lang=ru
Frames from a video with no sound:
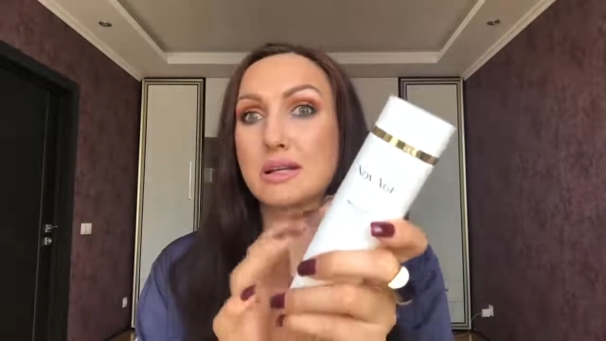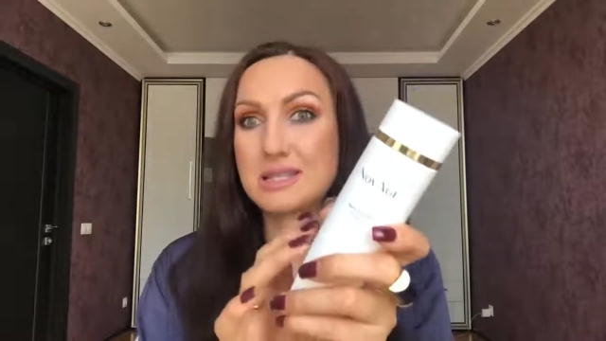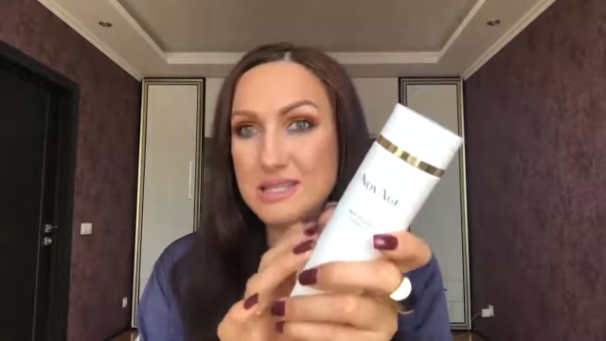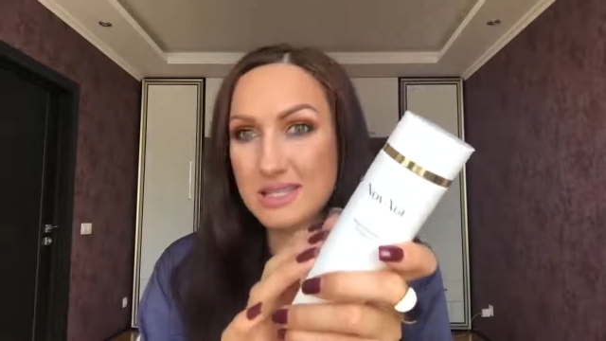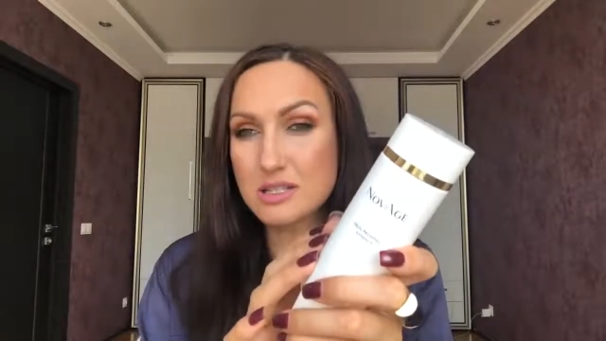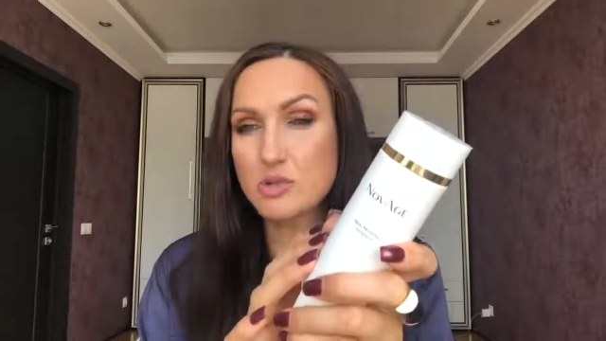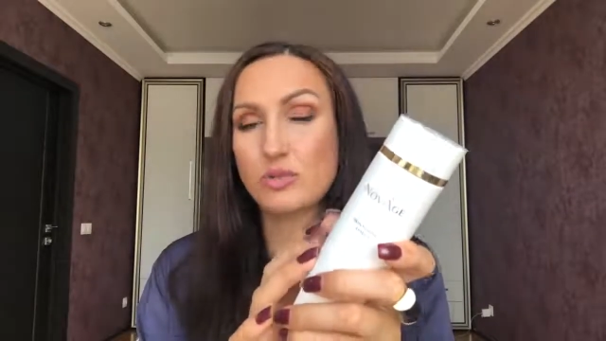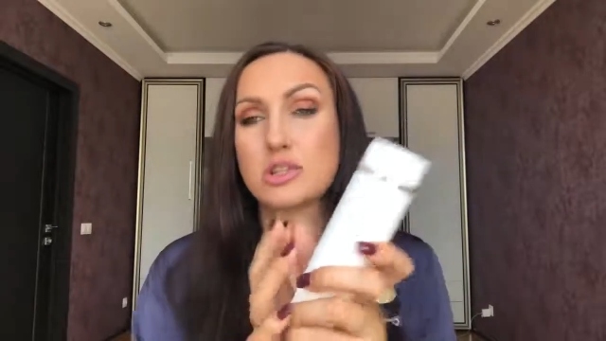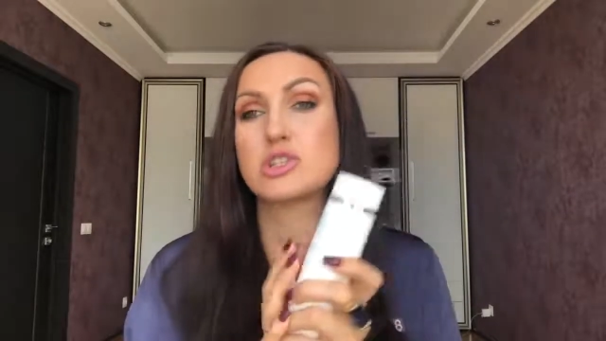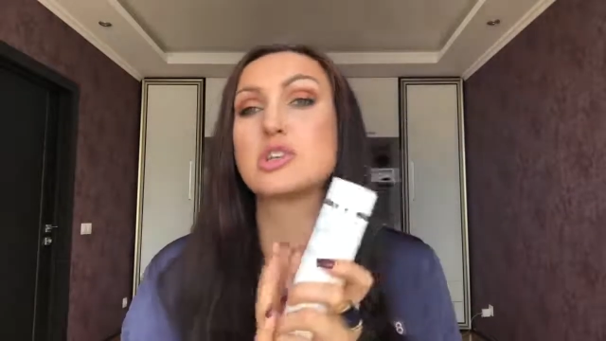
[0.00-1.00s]
эссенции
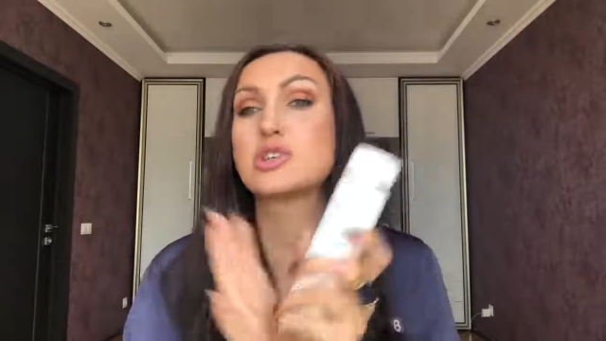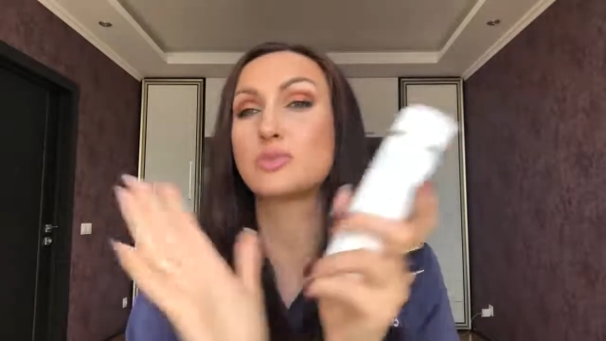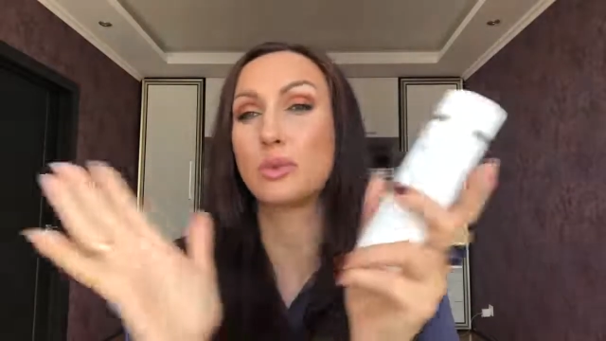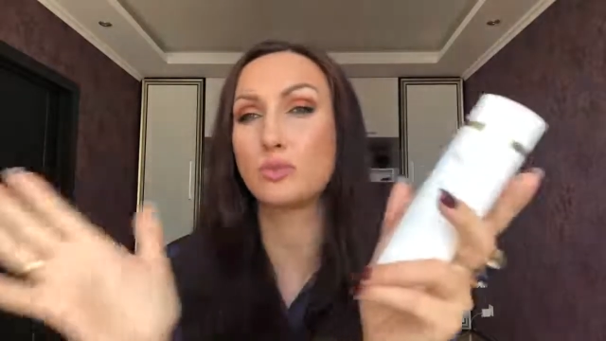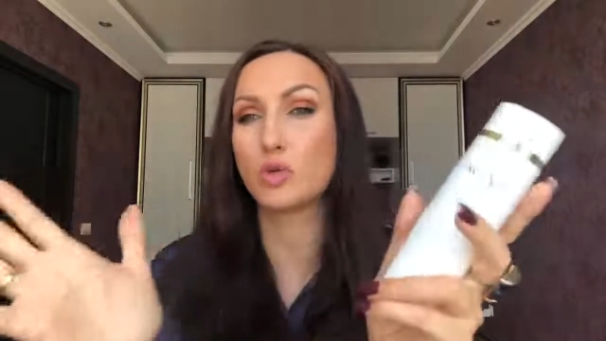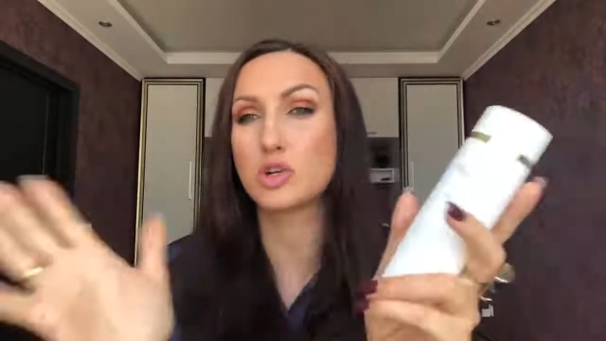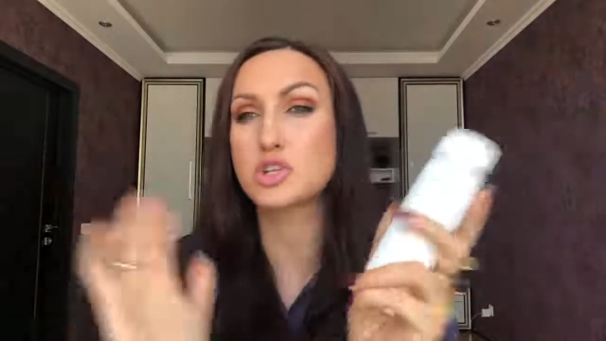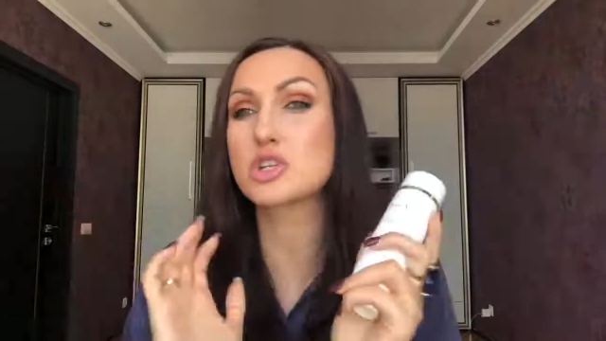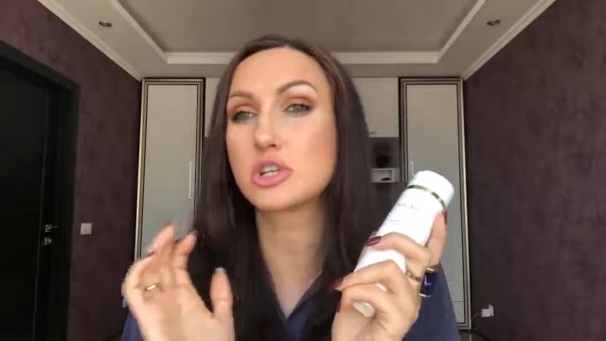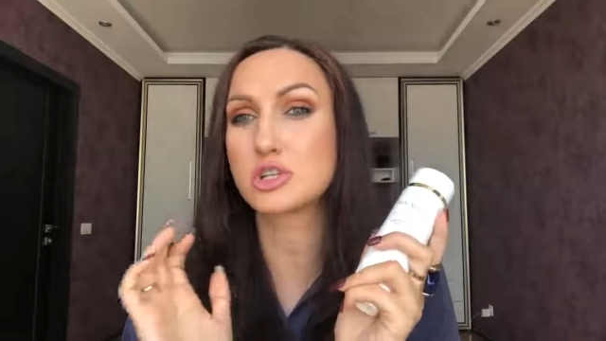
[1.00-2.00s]
увлажняющий намного
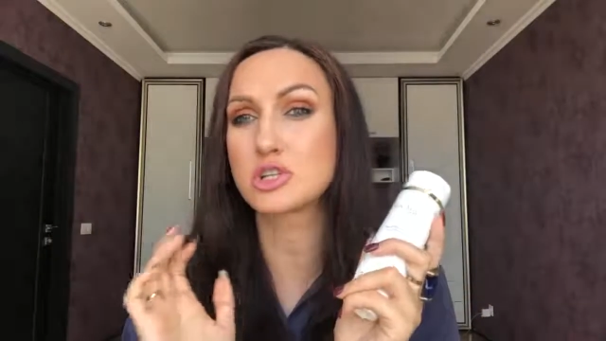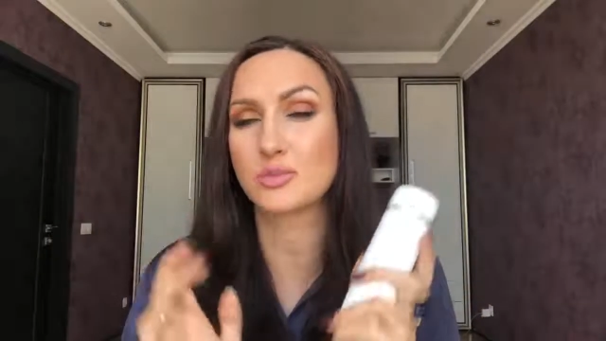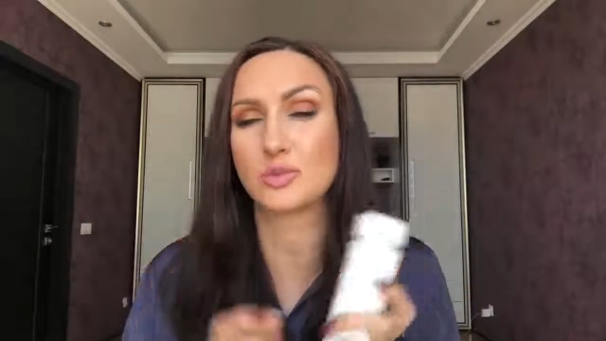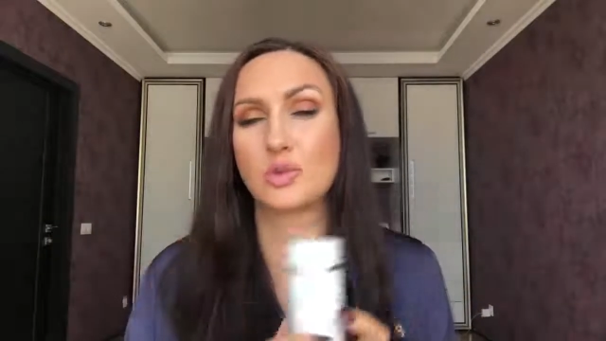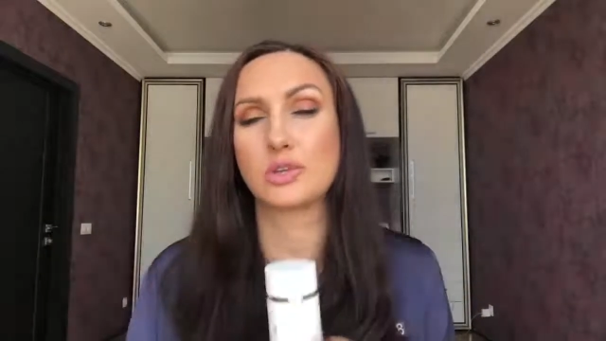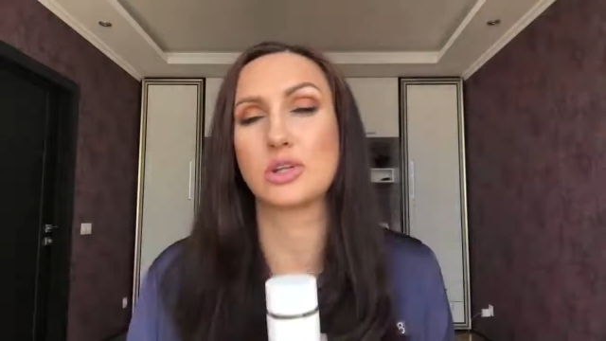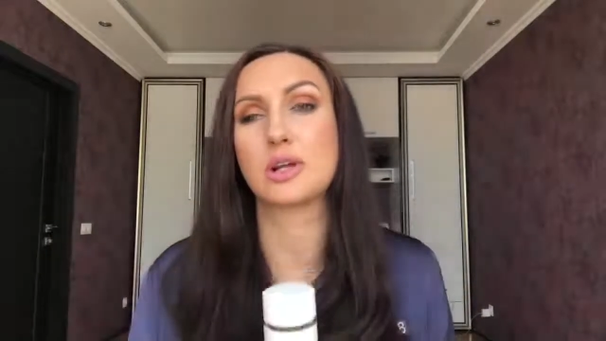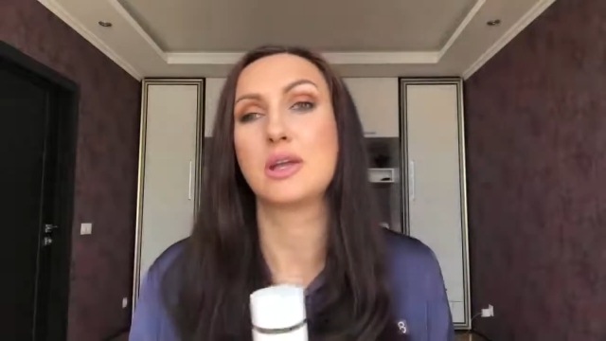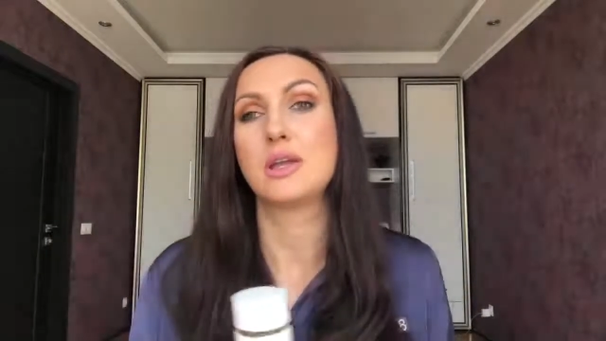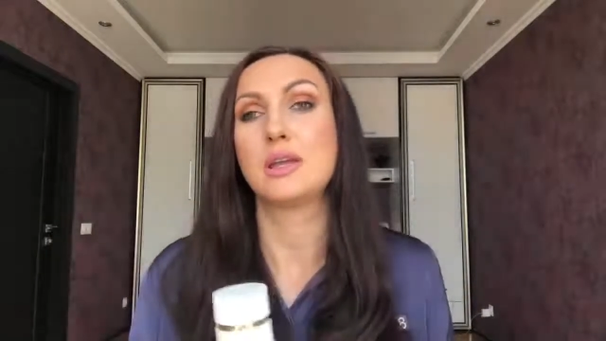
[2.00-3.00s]
шире, чем тоник.